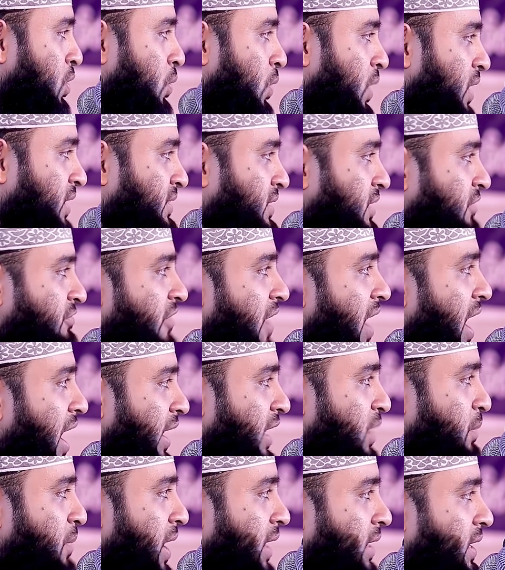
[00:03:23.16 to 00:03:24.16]
ওয়া
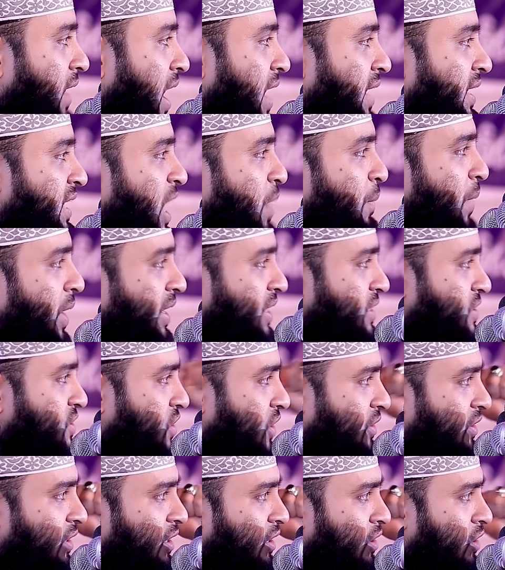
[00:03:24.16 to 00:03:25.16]
ইরতিফাই মাকানি আমার
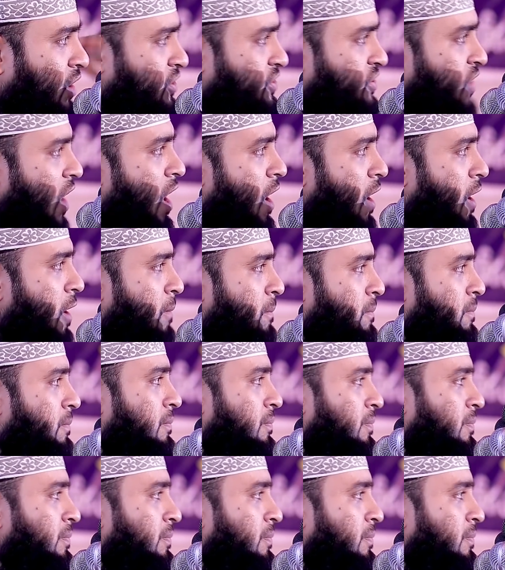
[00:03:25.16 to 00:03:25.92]
ইজ্জতের কসম